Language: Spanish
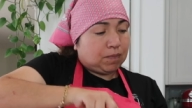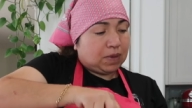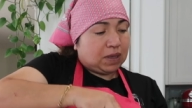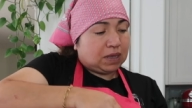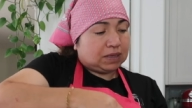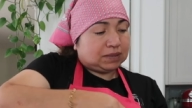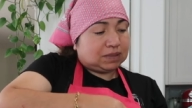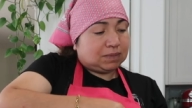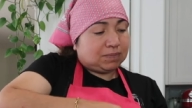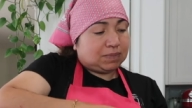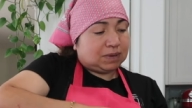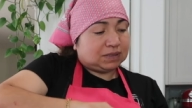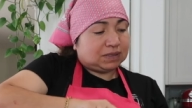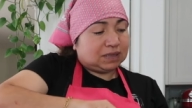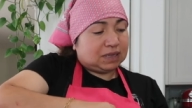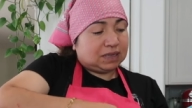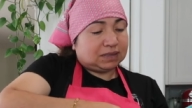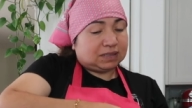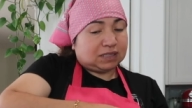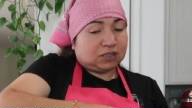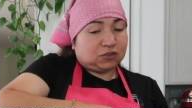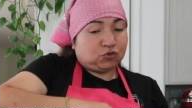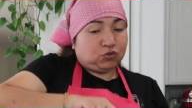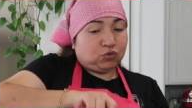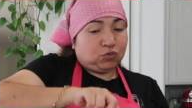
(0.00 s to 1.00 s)
Este pastel
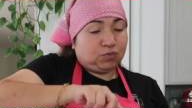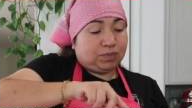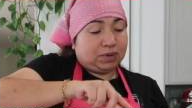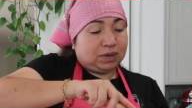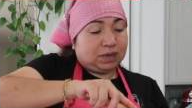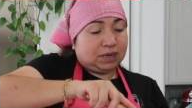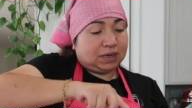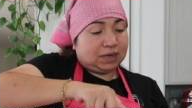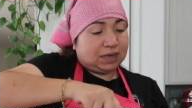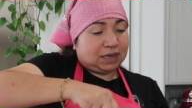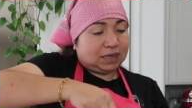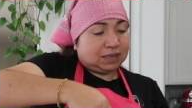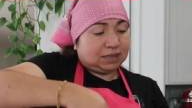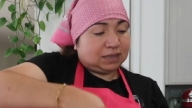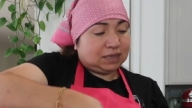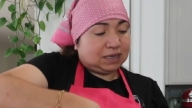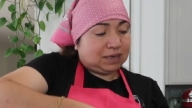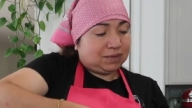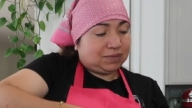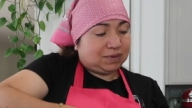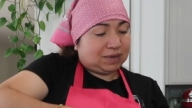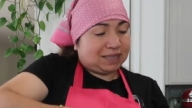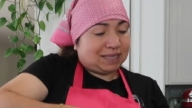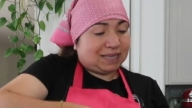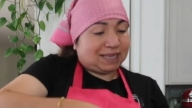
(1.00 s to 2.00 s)
está súper grande,
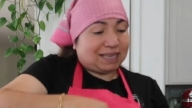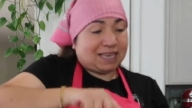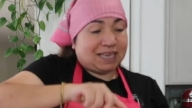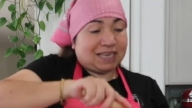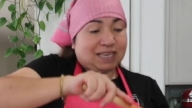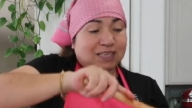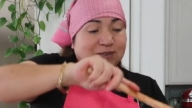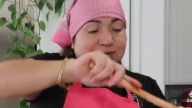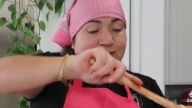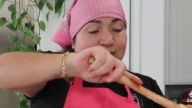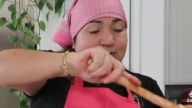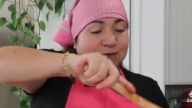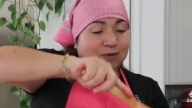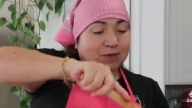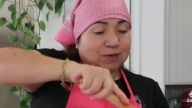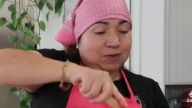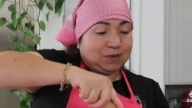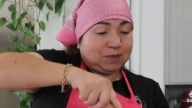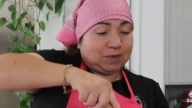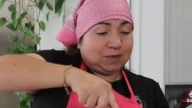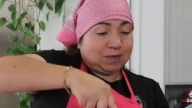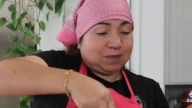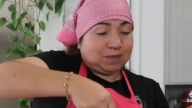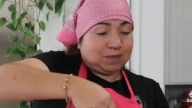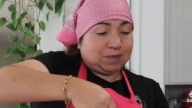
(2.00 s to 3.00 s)
la verdad que es uno
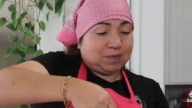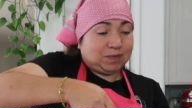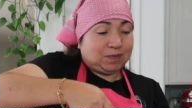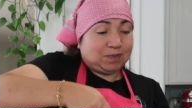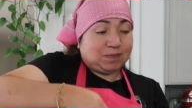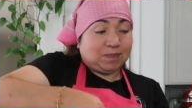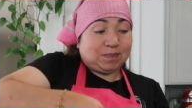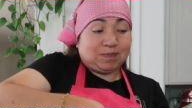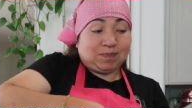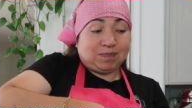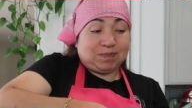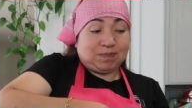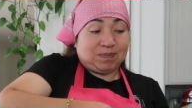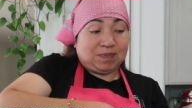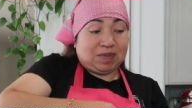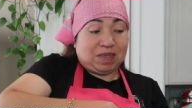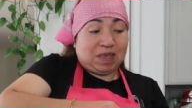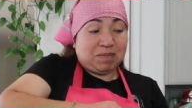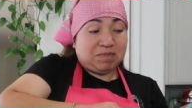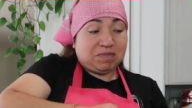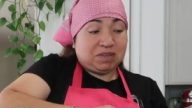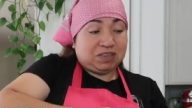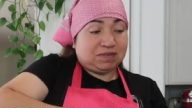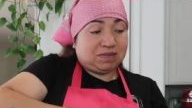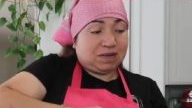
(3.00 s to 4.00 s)

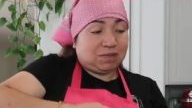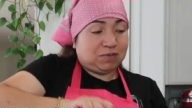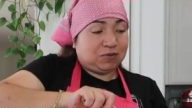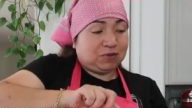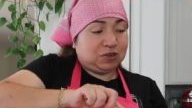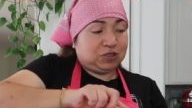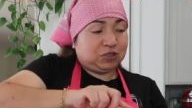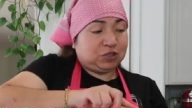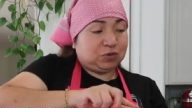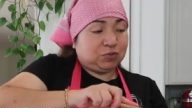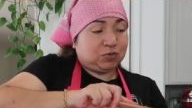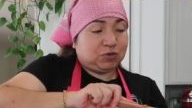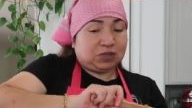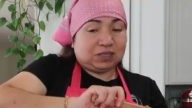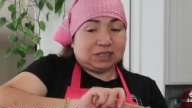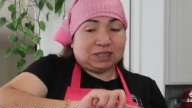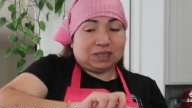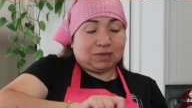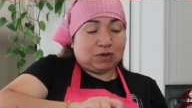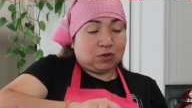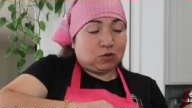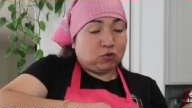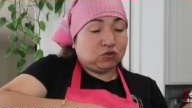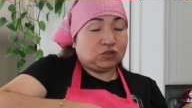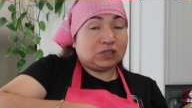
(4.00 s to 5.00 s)
de mis favoritos porque
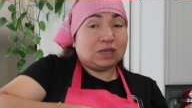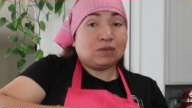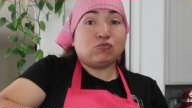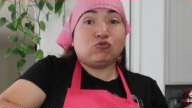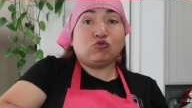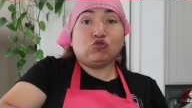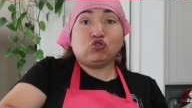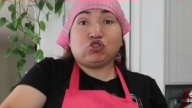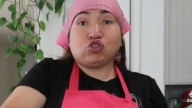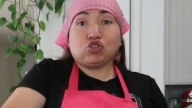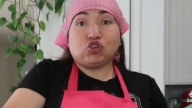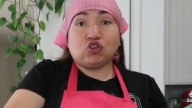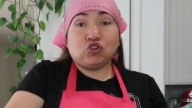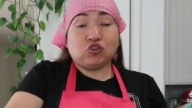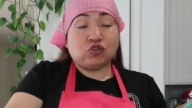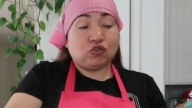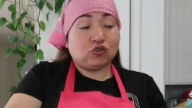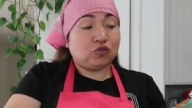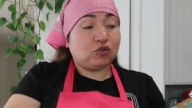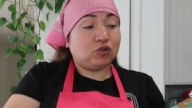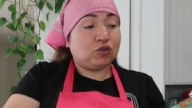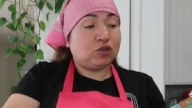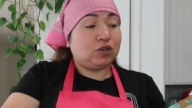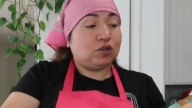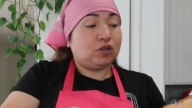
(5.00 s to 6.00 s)
se luce mucho
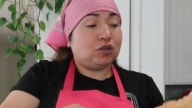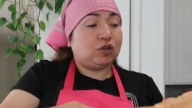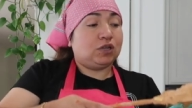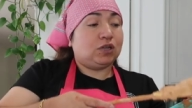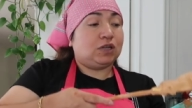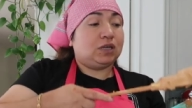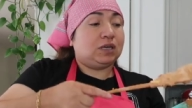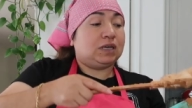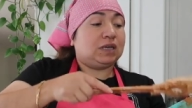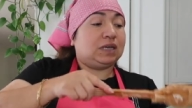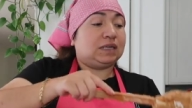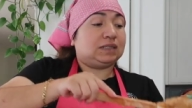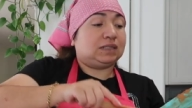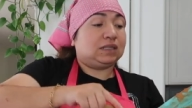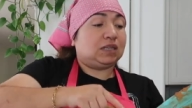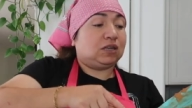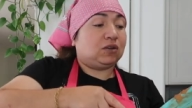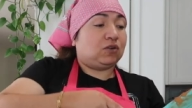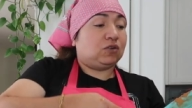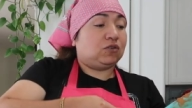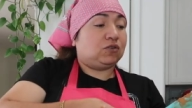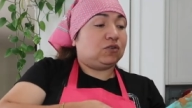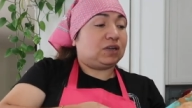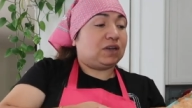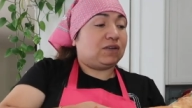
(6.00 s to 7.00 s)
ese es el
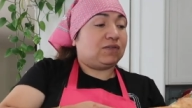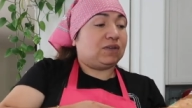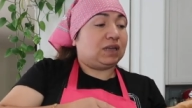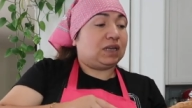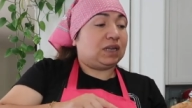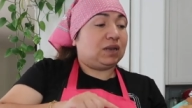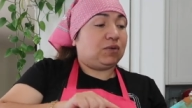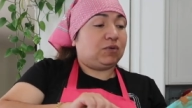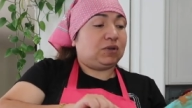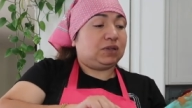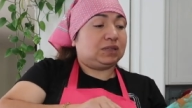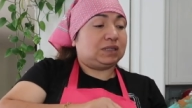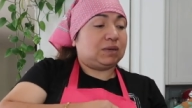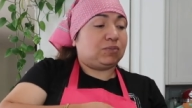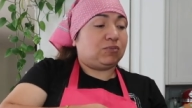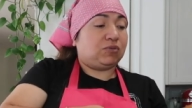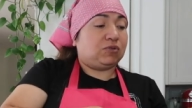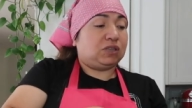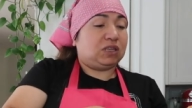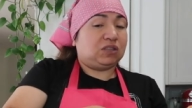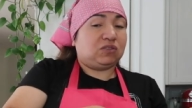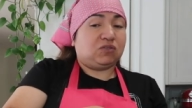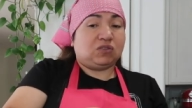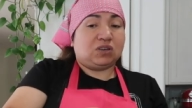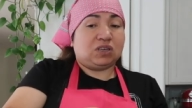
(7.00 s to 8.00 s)
color café que le voy a estar
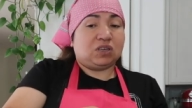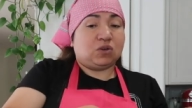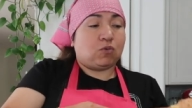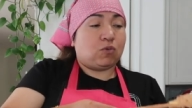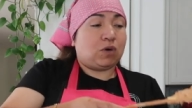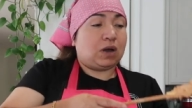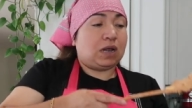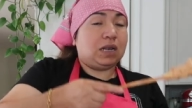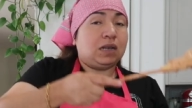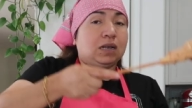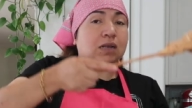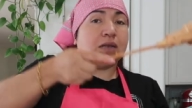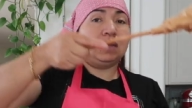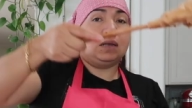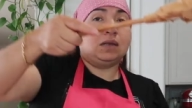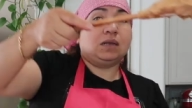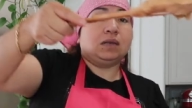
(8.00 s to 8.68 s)
poniendo igual